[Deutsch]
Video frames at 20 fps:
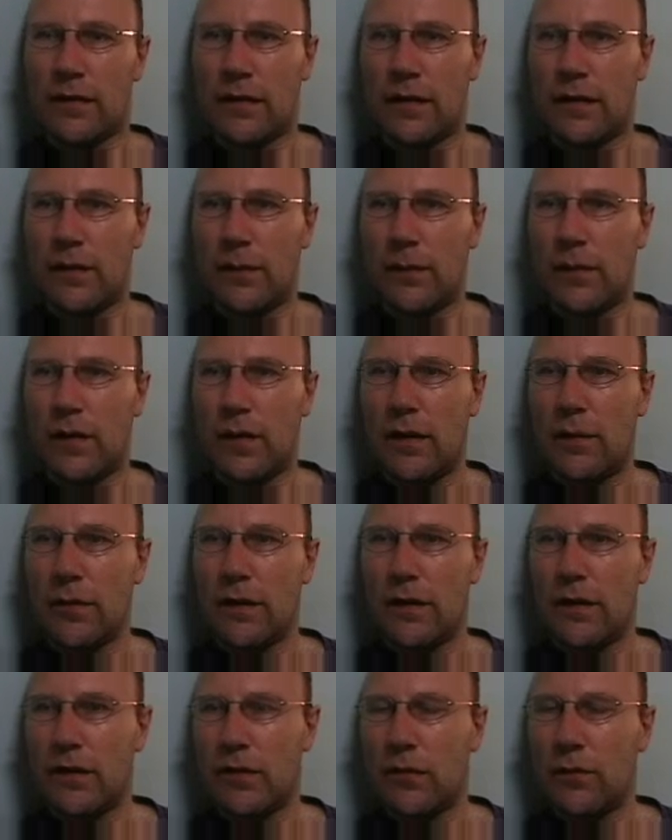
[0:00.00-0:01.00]
Das war
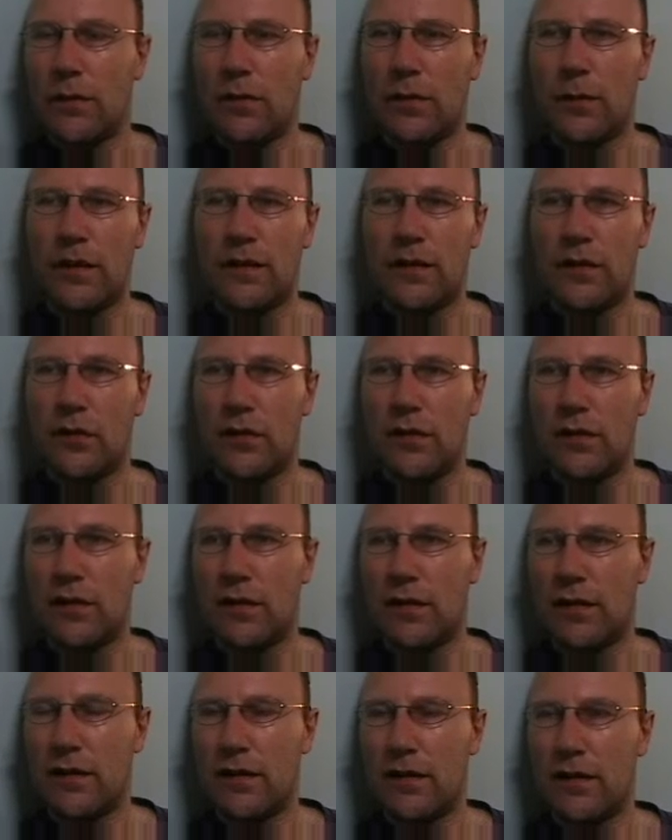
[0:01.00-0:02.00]
aber erst um
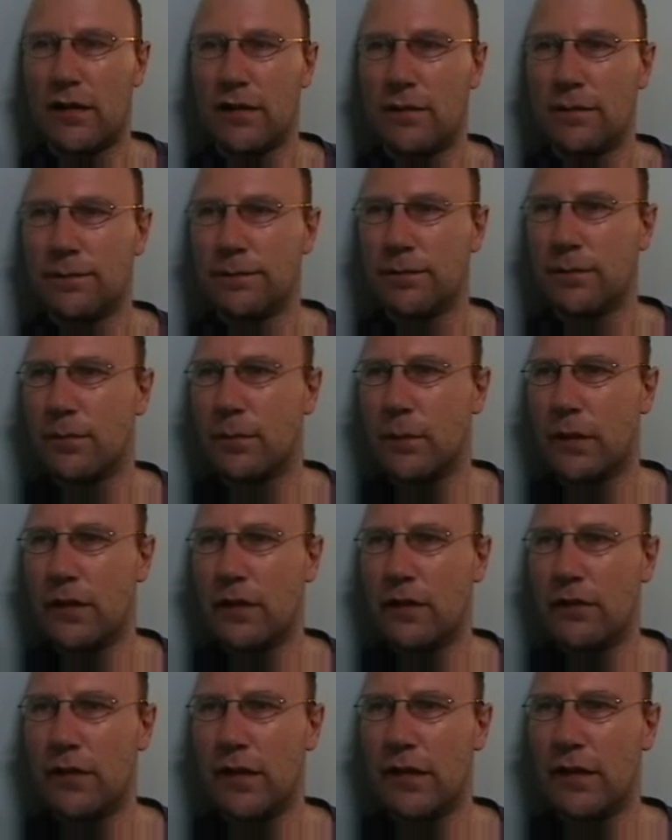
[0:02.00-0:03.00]
2013.
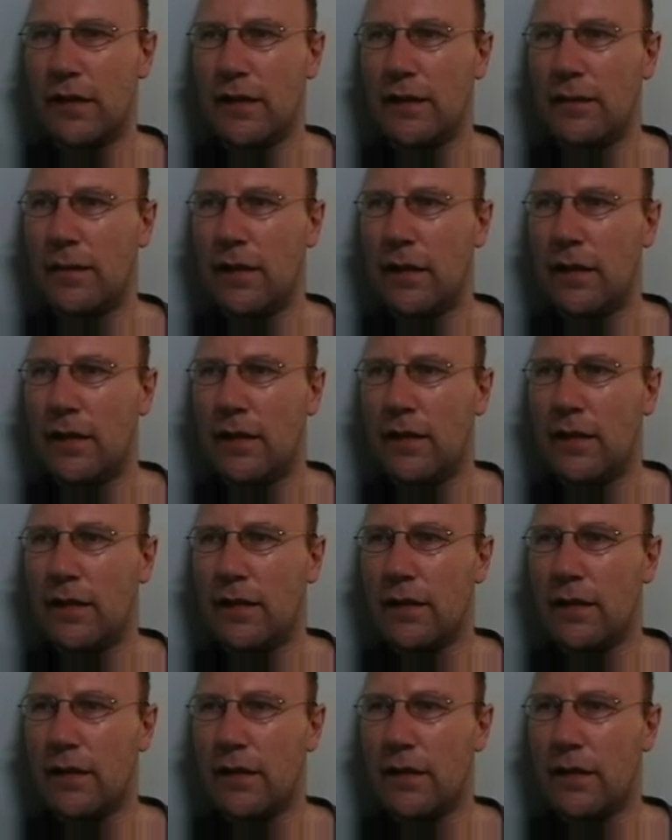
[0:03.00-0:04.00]
Mittlerweile
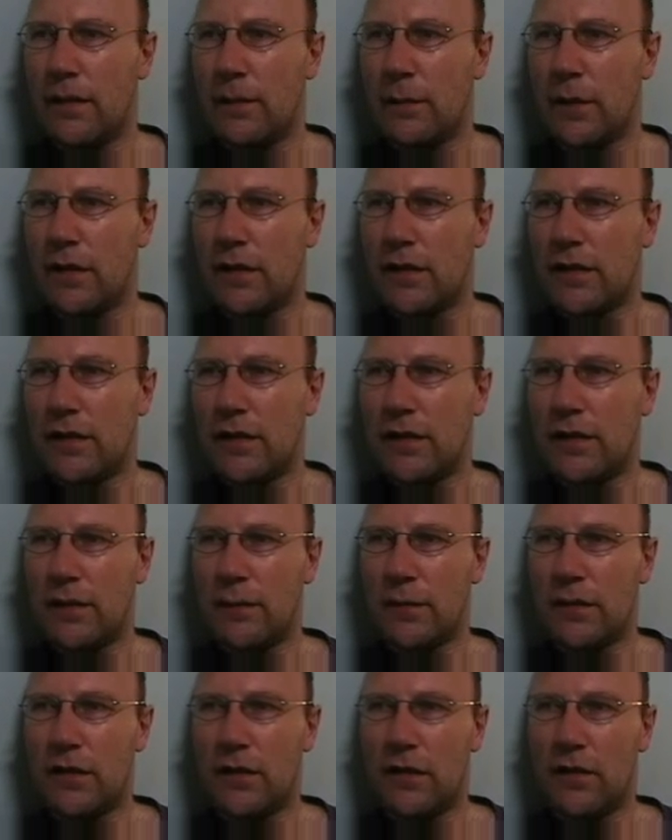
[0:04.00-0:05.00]
in der
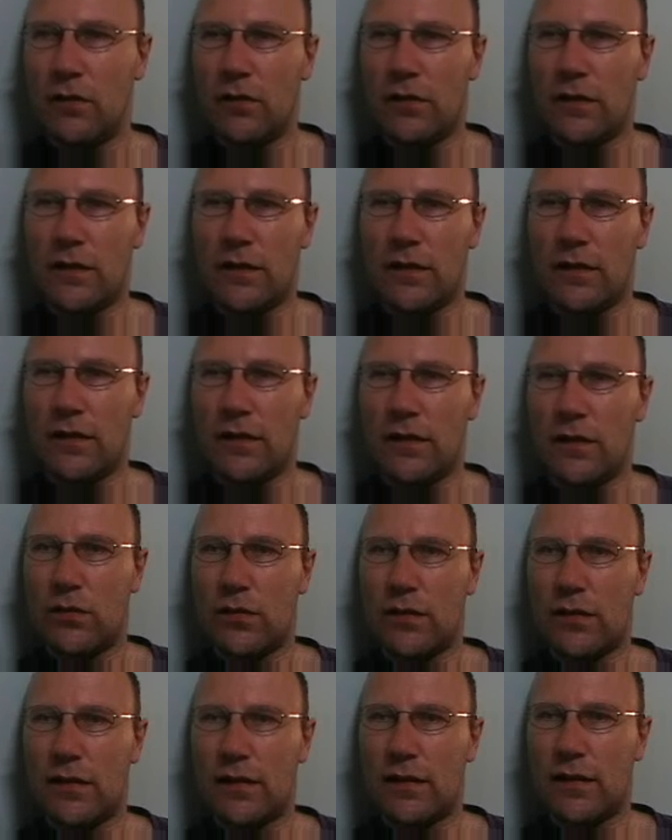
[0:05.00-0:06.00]
Marketingabteilung lernt er
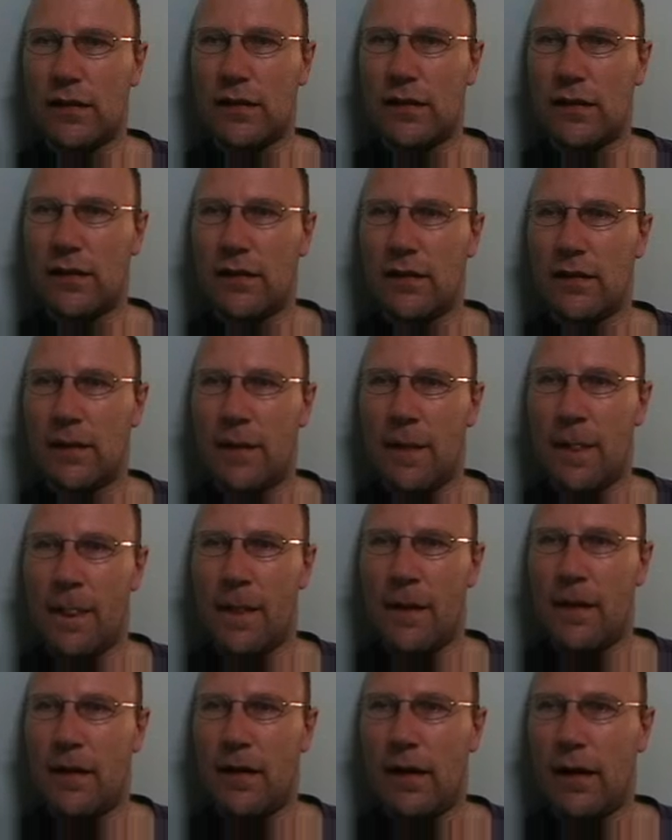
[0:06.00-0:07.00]
Susanne kennen,
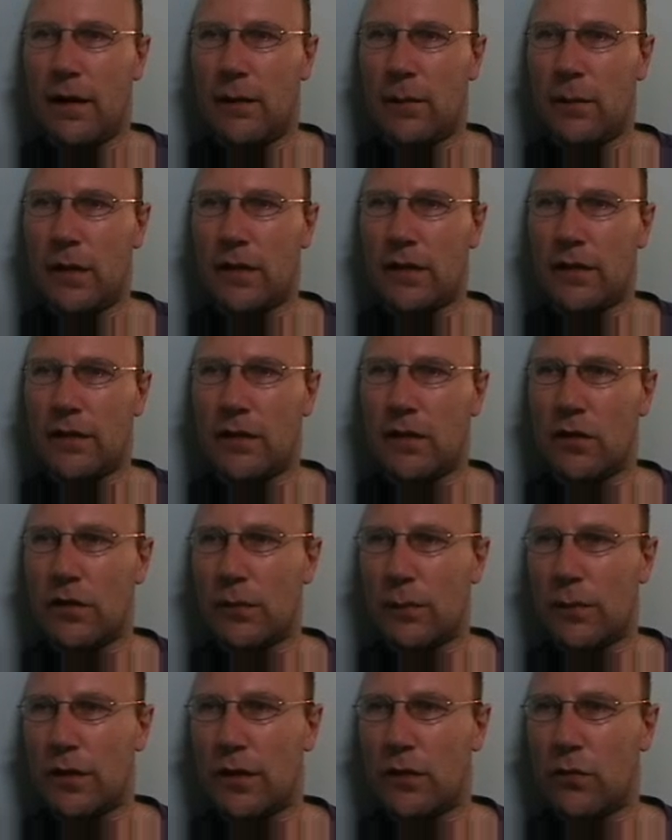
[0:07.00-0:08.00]
ein Mädchen
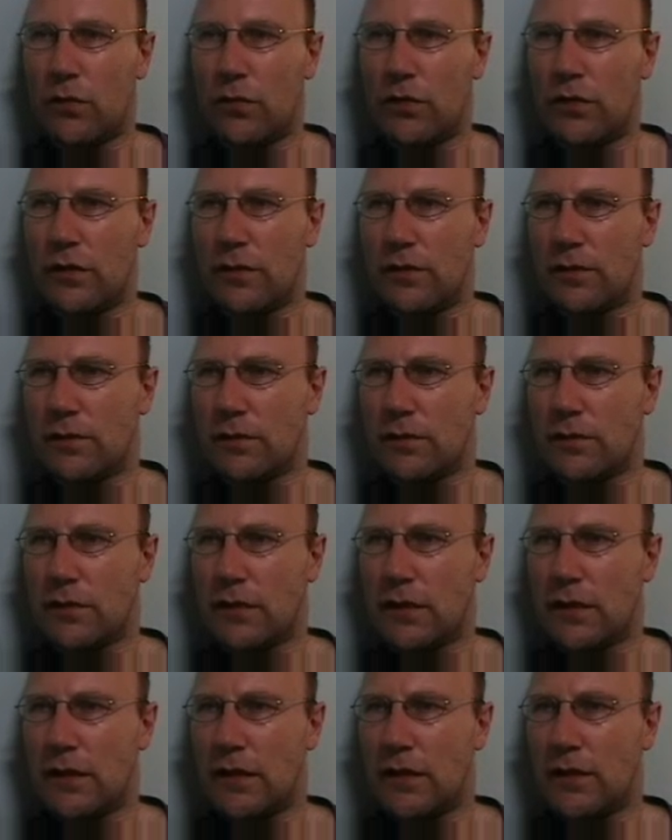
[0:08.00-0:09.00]
aus Beirut,
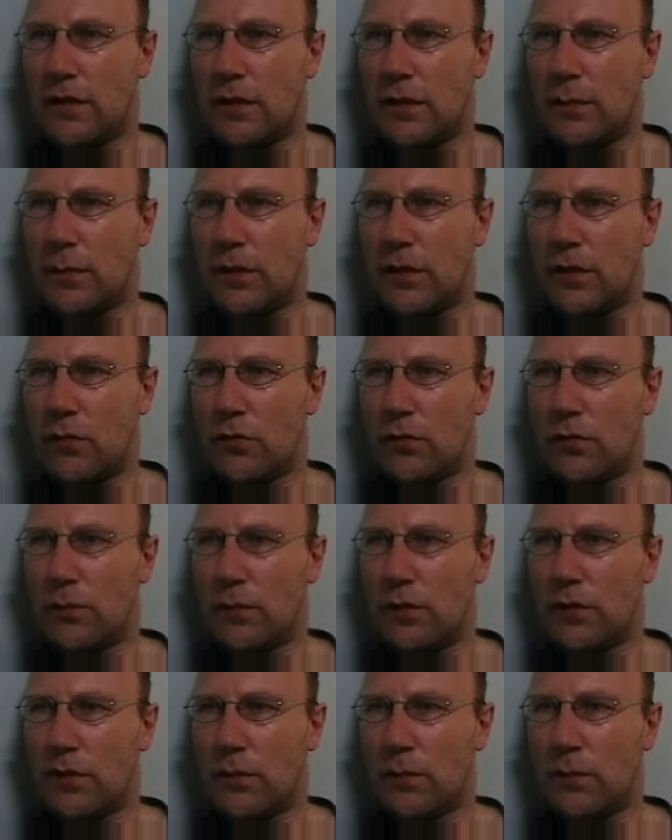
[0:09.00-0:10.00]
die ihn nach Beirut
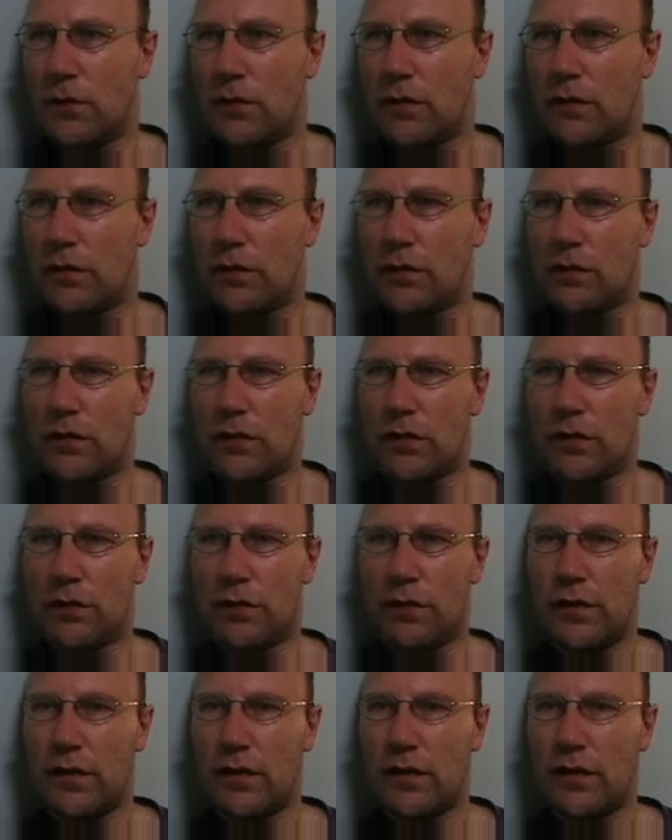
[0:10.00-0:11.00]
mitnimmt. Von dort
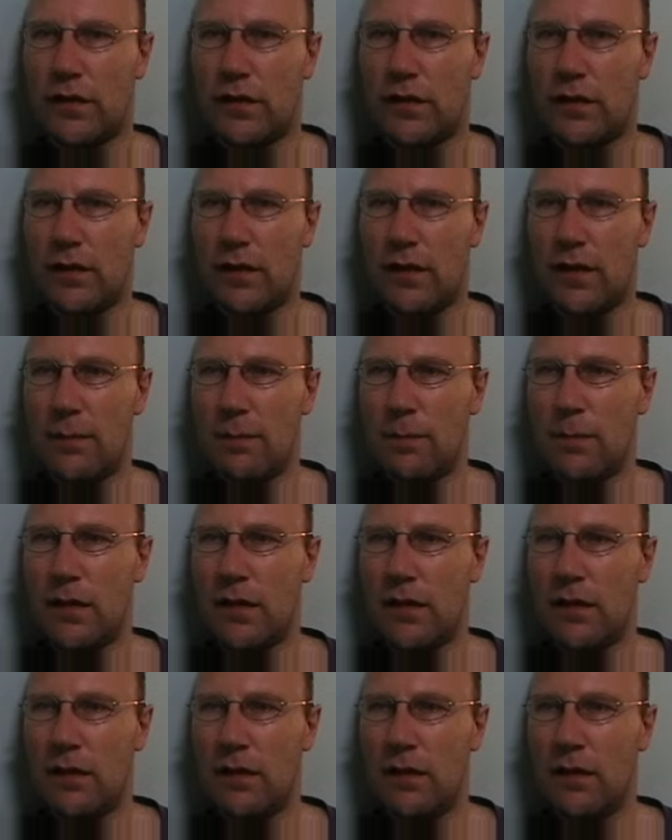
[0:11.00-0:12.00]
fliegen sie nach
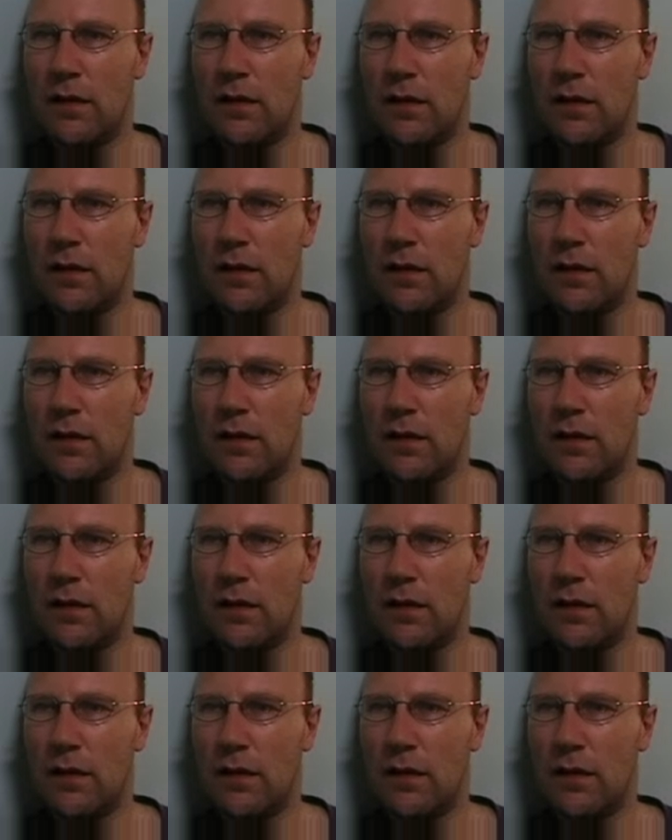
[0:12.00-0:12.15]
Amman